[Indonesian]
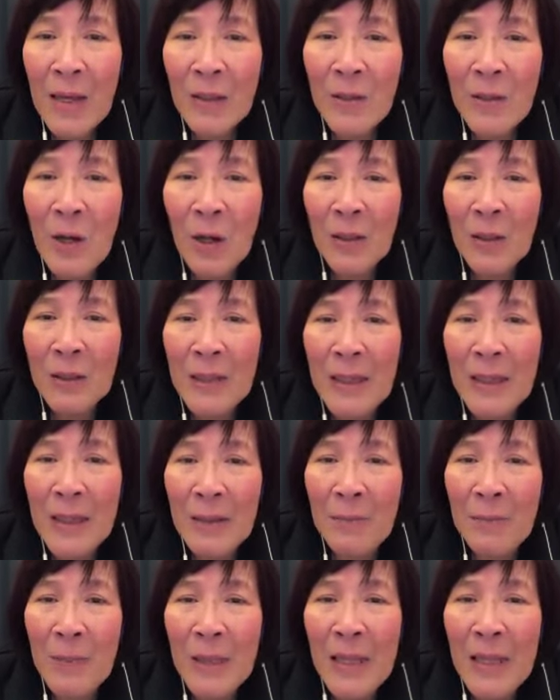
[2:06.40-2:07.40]

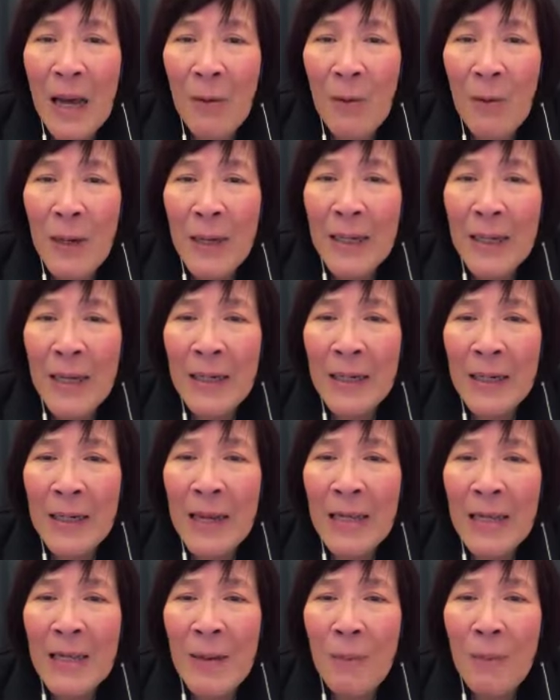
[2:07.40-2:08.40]
Dokter menawarkan
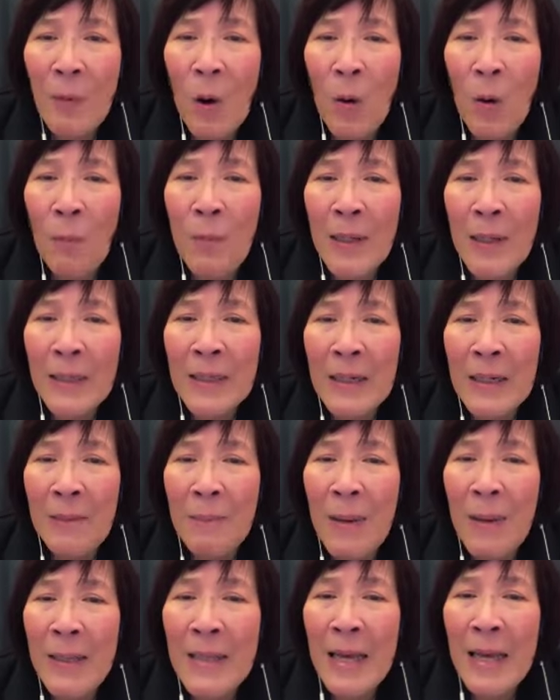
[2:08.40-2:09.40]
resep obat
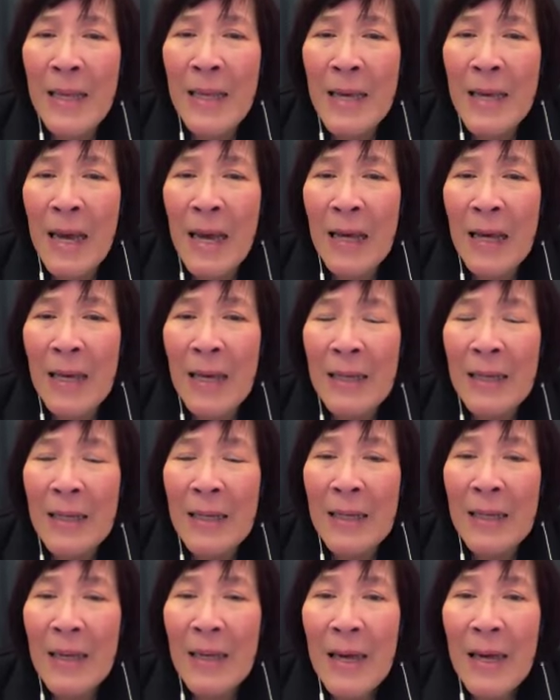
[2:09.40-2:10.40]
kepadanya,
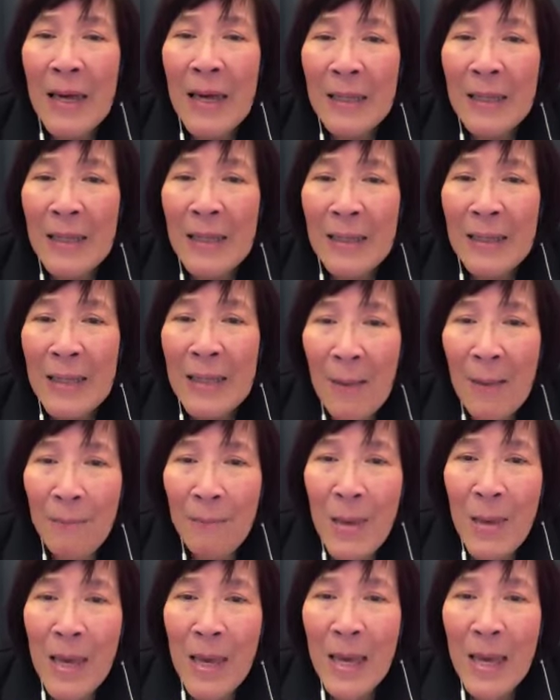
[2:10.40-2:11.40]

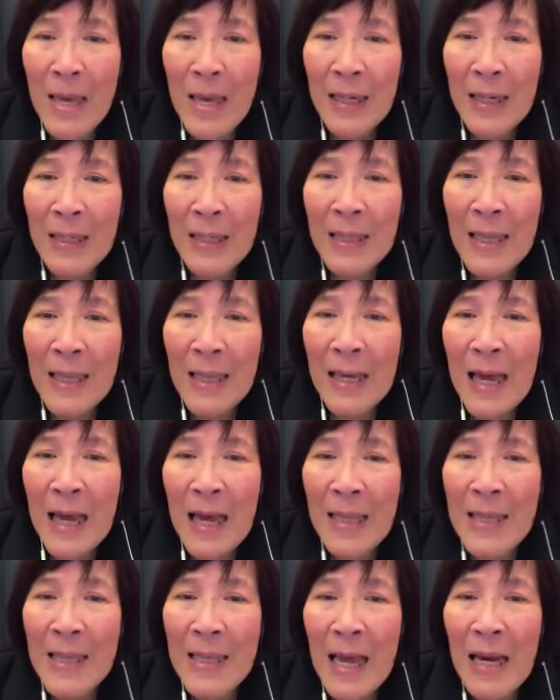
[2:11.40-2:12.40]
tetapi
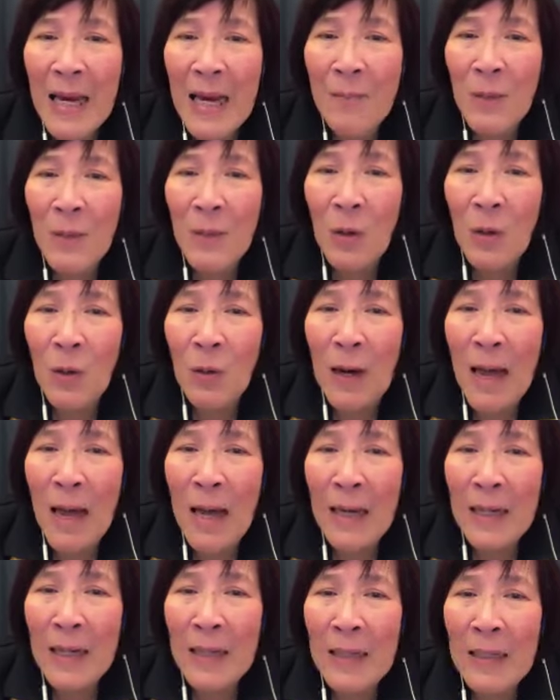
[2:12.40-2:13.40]
ketika Jelly
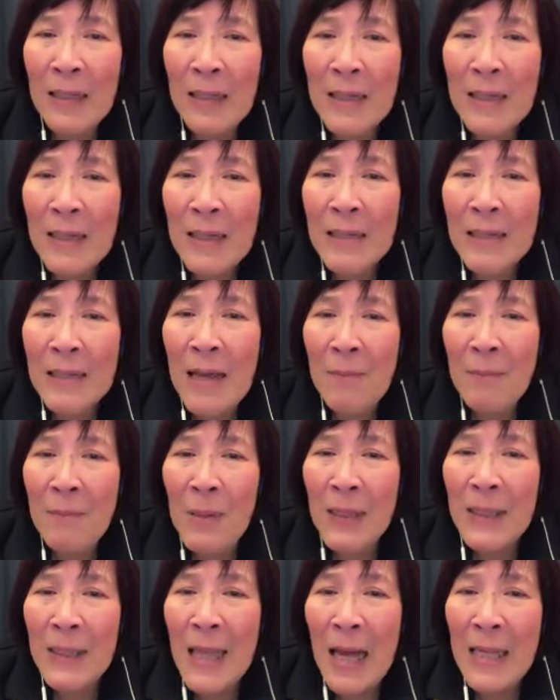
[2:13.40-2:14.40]
menolak dan
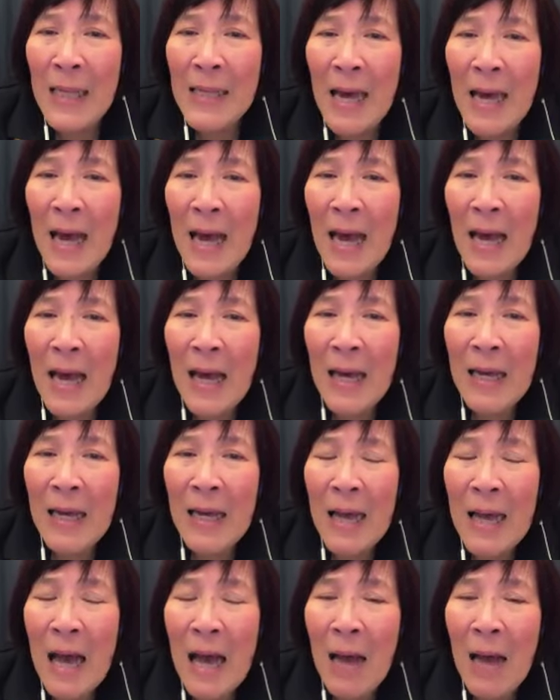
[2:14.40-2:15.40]
bertanya
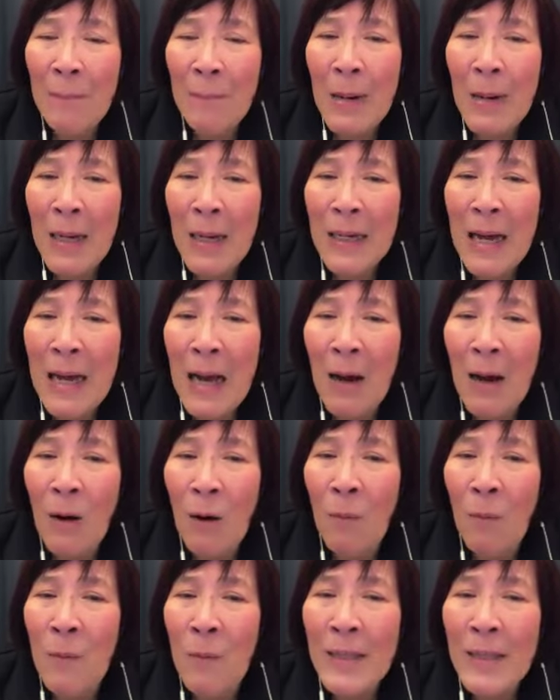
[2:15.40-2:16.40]
apakah
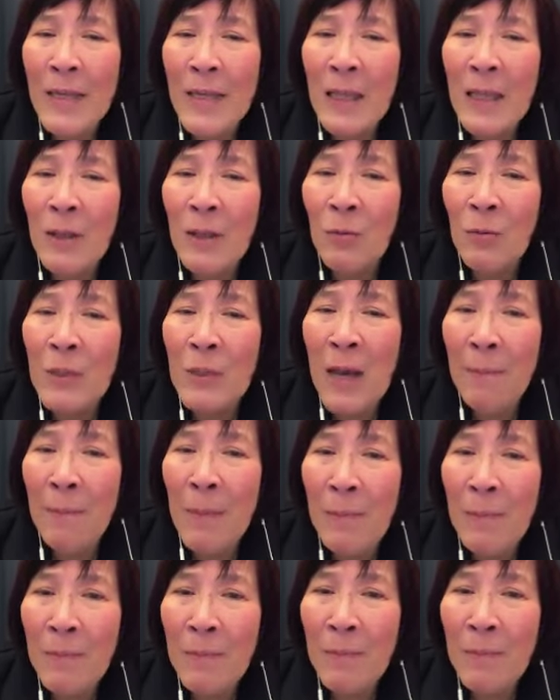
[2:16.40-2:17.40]
obat itu
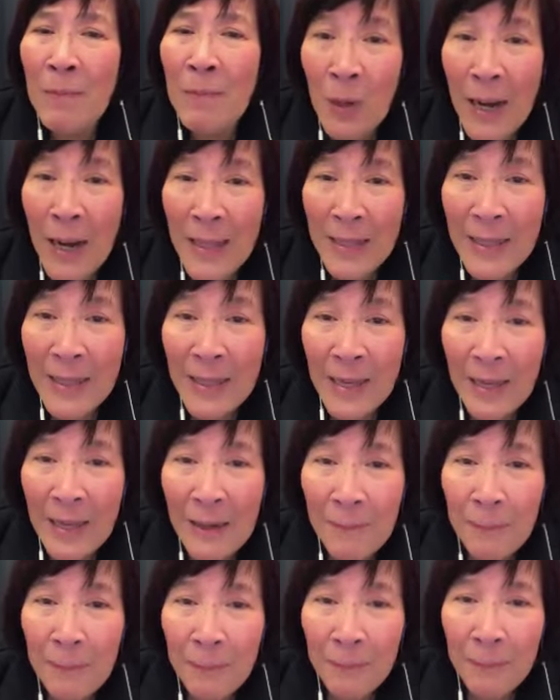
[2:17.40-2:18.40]
dapat
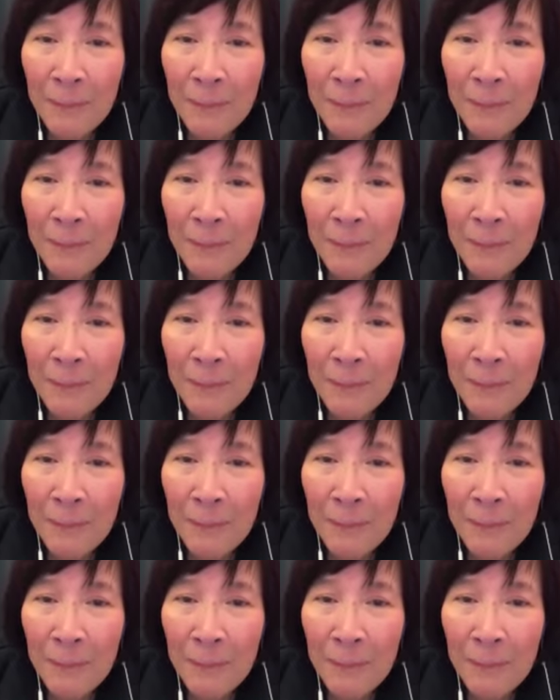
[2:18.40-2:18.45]
menyembuhkannya,